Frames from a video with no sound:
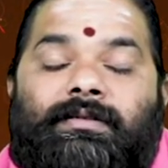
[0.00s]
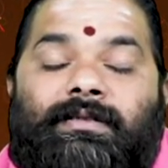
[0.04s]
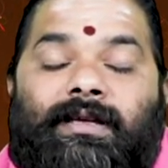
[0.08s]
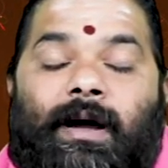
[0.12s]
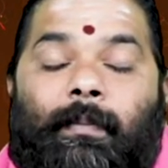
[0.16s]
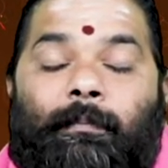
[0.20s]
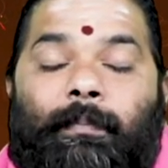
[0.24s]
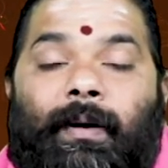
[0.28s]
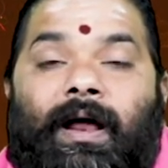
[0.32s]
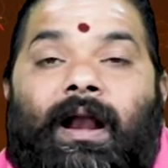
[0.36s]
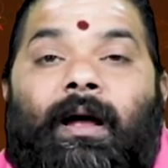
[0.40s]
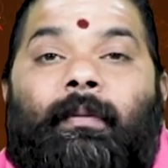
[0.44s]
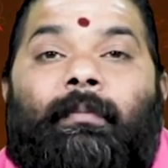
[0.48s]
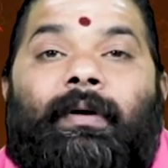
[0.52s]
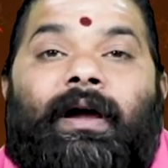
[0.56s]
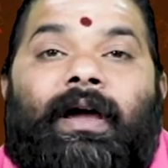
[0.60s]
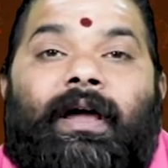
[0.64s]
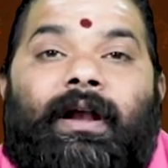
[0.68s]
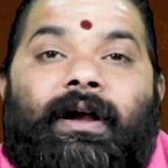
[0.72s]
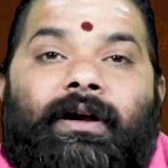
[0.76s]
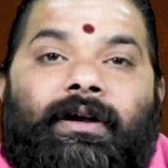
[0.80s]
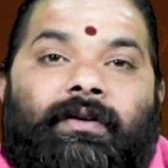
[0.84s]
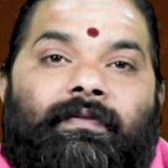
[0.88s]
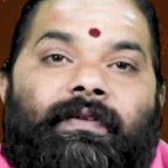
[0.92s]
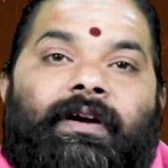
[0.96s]

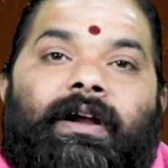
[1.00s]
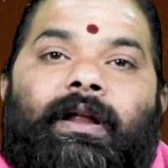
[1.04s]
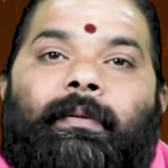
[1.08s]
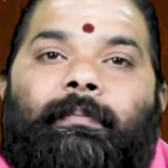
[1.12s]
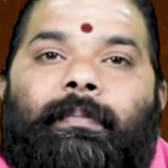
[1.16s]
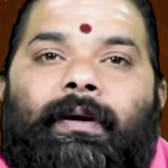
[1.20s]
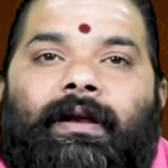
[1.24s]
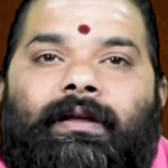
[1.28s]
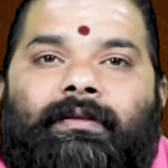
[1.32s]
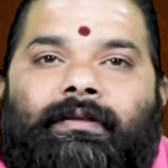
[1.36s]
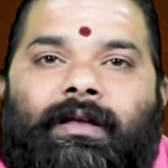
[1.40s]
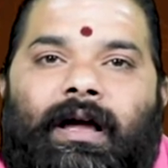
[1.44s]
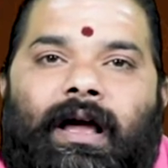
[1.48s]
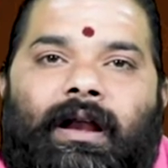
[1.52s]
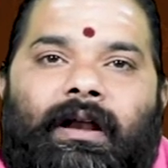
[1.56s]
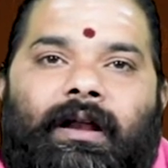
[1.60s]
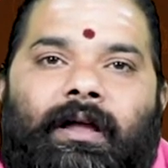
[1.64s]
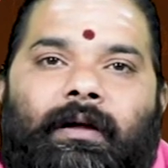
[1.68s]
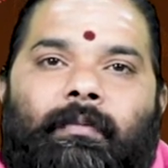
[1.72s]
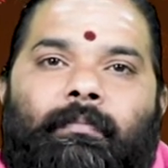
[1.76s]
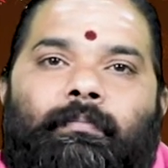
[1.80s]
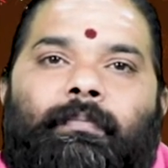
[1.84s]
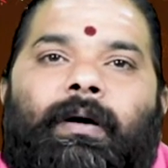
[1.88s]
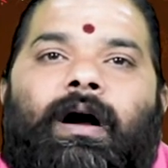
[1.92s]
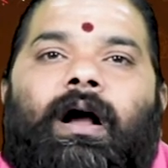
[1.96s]
సఫలమైనటువంటి
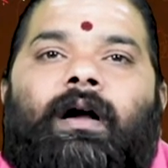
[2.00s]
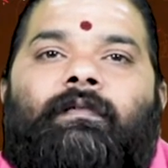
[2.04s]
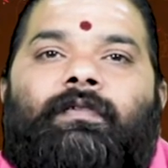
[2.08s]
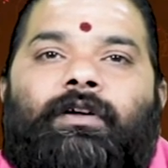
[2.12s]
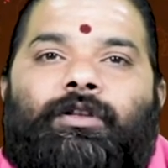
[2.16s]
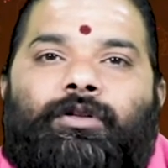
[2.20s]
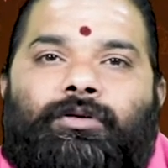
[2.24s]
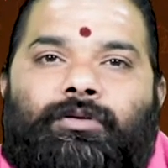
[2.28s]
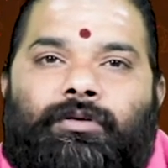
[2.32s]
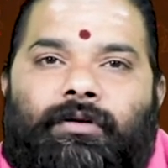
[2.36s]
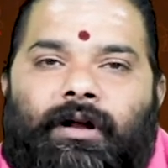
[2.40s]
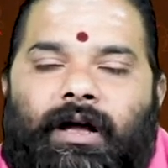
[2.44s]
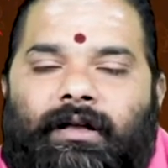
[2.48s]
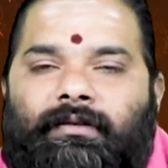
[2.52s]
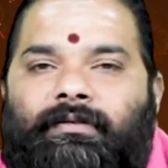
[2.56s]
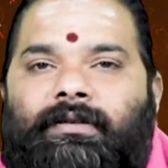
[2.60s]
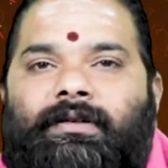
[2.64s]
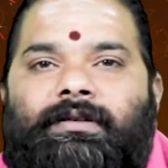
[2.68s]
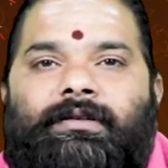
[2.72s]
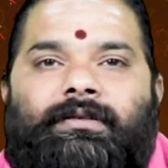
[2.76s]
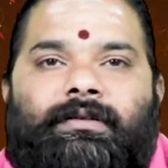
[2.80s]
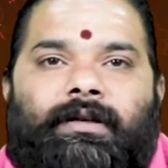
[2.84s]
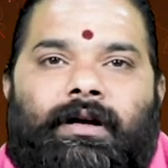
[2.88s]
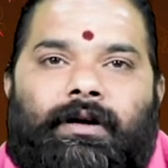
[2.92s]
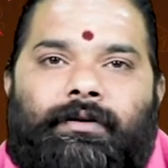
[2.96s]
ఫలితాన్ని భగవంతుడు
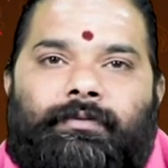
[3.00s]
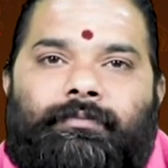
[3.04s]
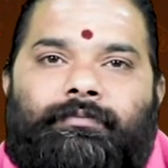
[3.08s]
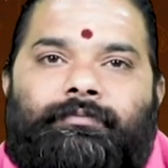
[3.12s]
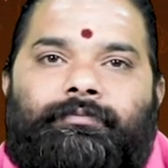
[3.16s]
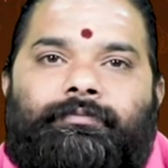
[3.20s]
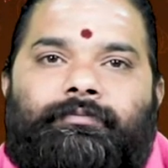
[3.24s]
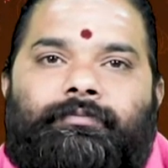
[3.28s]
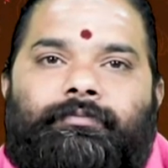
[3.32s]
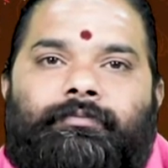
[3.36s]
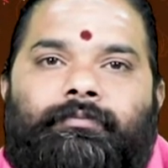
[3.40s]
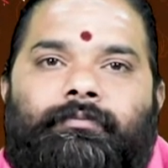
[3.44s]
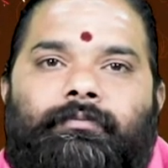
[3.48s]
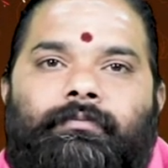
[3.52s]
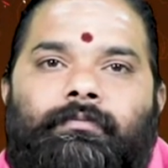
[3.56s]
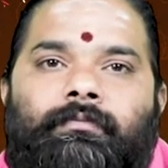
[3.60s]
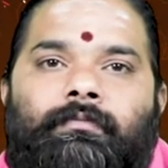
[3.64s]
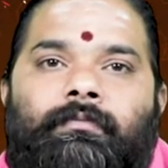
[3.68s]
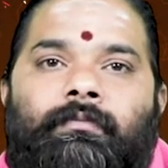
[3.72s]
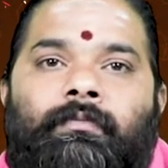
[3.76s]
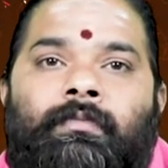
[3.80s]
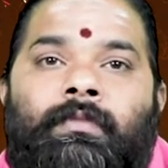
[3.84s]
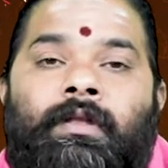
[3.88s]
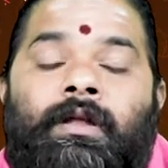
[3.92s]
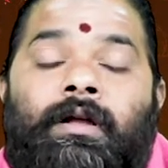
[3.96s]
అందిస్తాడు
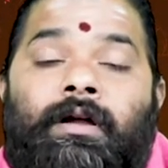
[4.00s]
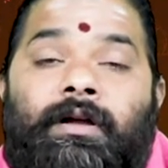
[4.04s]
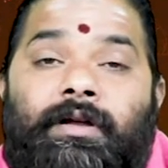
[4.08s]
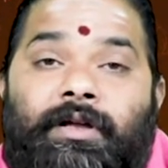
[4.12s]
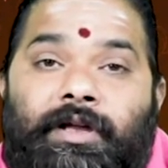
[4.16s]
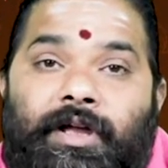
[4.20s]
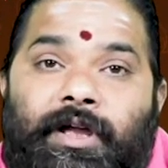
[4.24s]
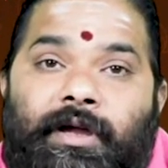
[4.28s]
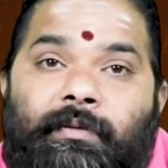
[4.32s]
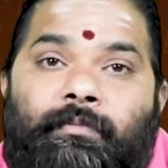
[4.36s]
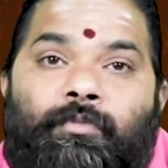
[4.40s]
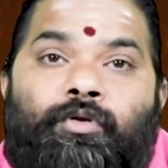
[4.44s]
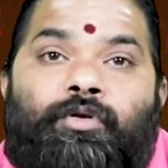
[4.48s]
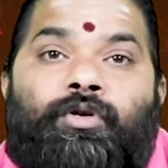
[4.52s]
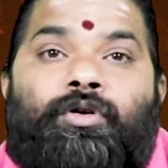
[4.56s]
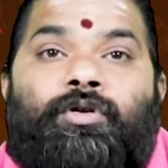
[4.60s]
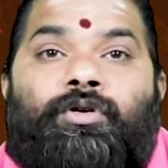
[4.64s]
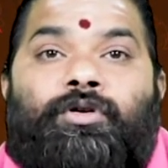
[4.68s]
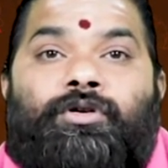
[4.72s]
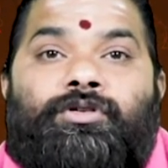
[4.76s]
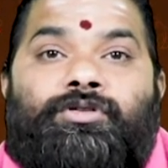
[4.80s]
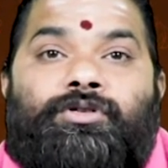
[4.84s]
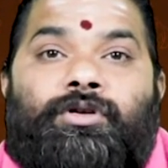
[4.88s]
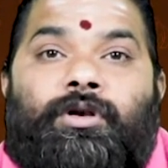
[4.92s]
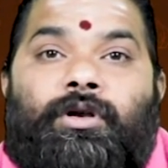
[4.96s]
ఈ మూడు
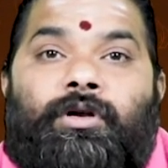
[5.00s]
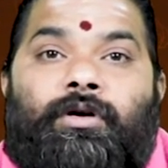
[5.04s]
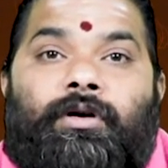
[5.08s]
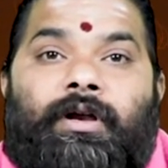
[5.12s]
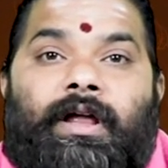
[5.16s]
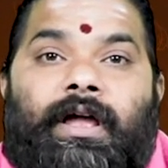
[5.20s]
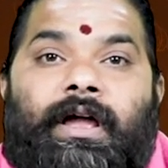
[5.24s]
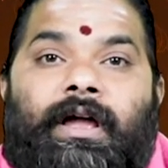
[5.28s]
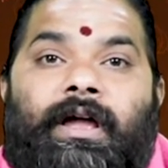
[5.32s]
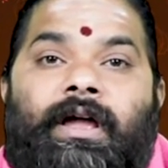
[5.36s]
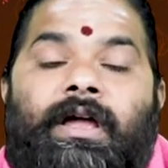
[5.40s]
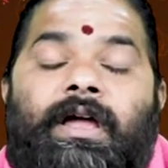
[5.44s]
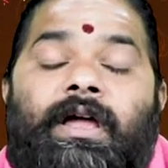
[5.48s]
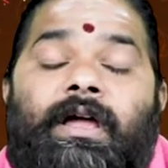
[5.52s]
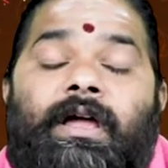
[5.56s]
రోజుల్లోనే